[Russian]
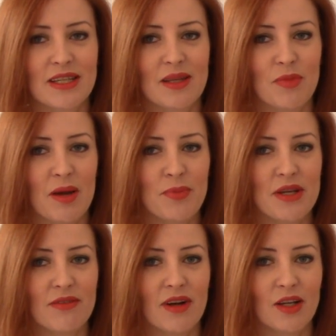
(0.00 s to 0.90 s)
Это моя
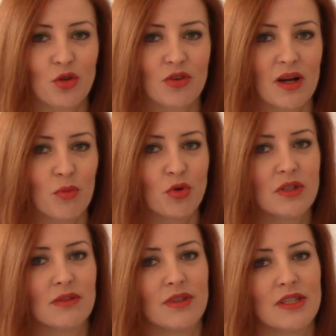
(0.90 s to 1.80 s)
первая готовая
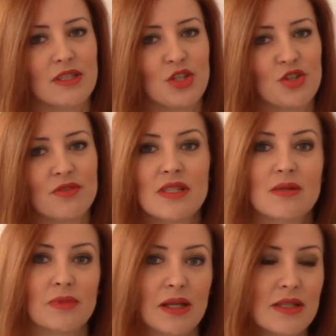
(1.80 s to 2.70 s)
работа
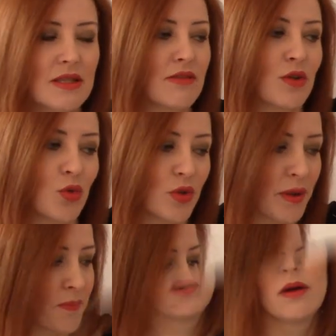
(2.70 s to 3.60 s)
2018 года.